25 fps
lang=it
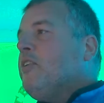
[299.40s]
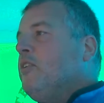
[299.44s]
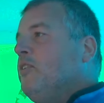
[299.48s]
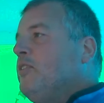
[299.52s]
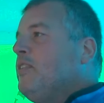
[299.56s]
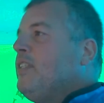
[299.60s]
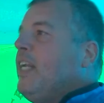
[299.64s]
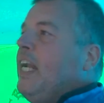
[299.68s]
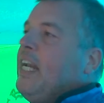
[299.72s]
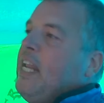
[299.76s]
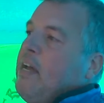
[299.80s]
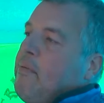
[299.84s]

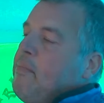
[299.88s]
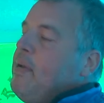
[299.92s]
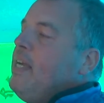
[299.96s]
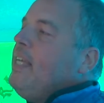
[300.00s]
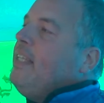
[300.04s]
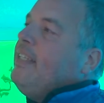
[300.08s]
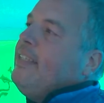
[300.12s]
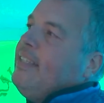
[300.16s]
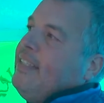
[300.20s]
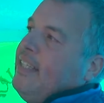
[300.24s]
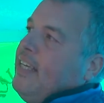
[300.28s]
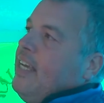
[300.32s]

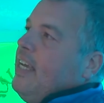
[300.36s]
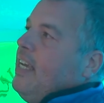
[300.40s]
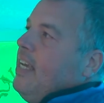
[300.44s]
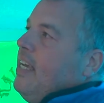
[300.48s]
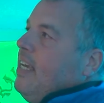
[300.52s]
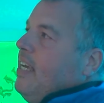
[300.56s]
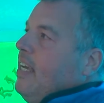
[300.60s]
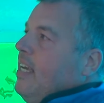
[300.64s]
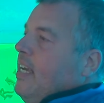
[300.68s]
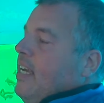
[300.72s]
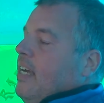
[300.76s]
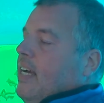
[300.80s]

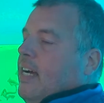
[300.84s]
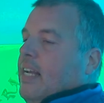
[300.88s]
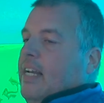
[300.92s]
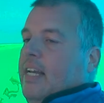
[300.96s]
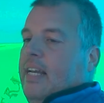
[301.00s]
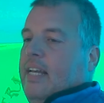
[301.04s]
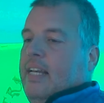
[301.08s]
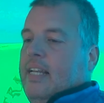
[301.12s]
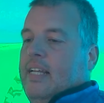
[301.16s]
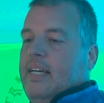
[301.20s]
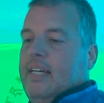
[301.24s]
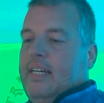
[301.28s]
Contrariamente
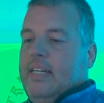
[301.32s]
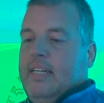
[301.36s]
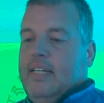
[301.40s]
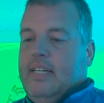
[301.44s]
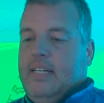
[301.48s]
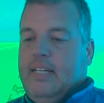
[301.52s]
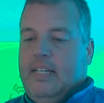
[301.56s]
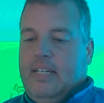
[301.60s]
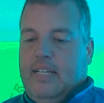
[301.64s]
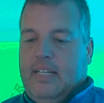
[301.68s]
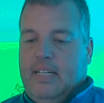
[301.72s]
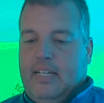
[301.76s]

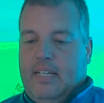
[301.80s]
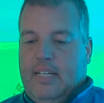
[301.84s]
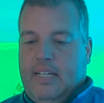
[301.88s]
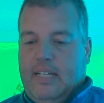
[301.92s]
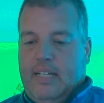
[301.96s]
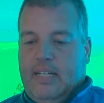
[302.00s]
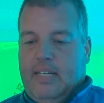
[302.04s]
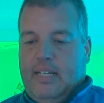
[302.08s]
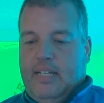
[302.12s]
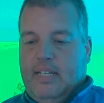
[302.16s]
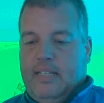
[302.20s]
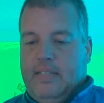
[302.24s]

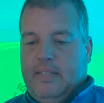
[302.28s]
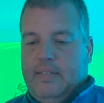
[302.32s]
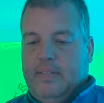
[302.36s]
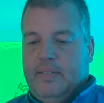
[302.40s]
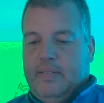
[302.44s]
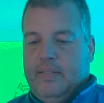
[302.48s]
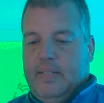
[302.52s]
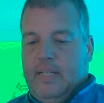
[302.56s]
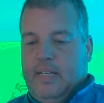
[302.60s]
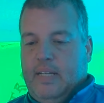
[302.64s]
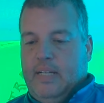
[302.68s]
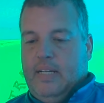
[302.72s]

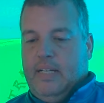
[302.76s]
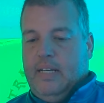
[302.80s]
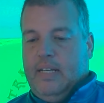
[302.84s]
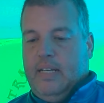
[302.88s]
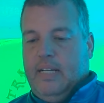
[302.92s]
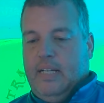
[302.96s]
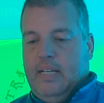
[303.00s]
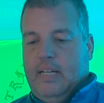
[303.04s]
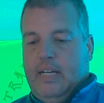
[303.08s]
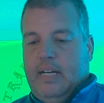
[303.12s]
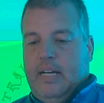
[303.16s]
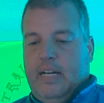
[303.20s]
alla...
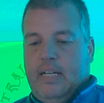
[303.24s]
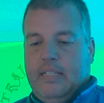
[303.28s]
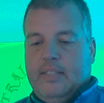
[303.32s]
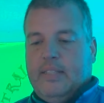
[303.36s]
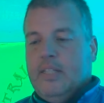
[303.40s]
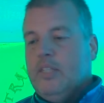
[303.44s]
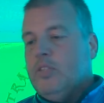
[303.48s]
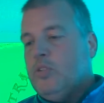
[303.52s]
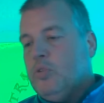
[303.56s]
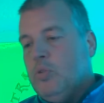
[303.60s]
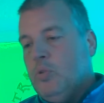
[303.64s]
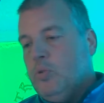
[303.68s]

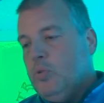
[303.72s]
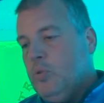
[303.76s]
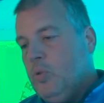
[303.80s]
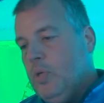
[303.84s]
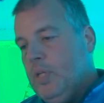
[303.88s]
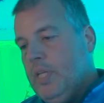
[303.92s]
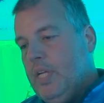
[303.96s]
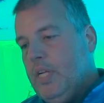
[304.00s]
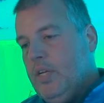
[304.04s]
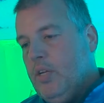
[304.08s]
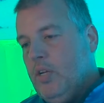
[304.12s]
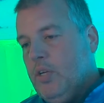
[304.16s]
altre
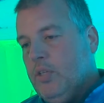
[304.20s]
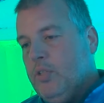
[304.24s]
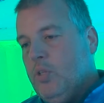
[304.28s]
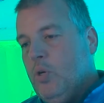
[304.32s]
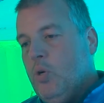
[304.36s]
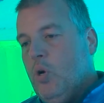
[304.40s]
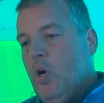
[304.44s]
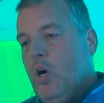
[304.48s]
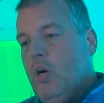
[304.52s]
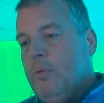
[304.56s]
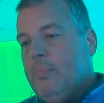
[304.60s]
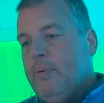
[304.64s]
strutture del nord
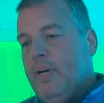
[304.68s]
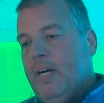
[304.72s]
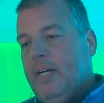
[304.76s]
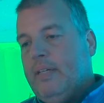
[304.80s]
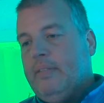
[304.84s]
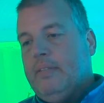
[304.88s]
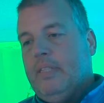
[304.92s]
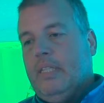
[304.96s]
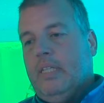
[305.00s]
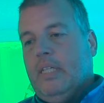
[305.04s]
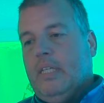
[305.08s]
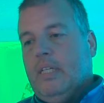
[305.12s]

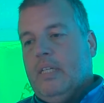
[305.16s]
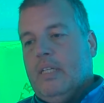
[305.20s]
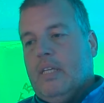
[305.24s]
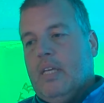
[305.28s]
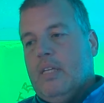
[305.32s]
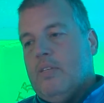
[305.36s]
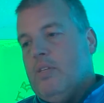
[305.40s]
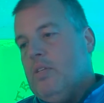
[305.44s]
Europa che